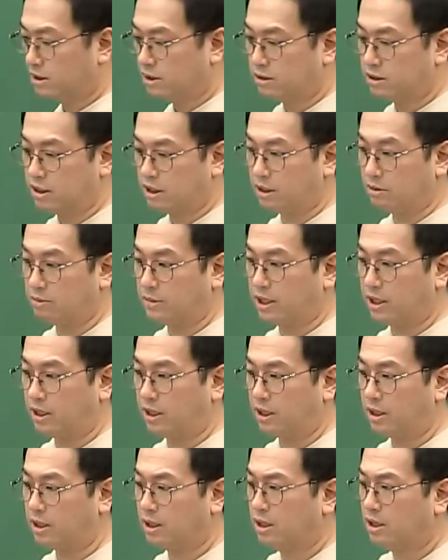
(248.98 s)
그
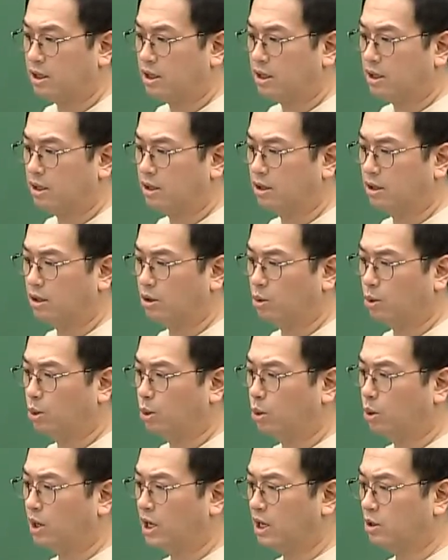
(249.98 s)
다음에 어,
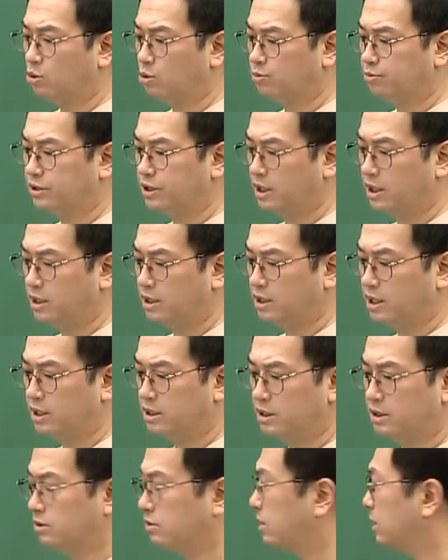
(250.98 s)
5하고
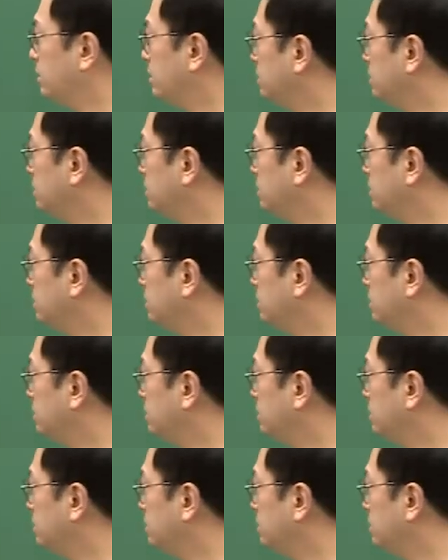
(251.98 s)
pn까지 이렇게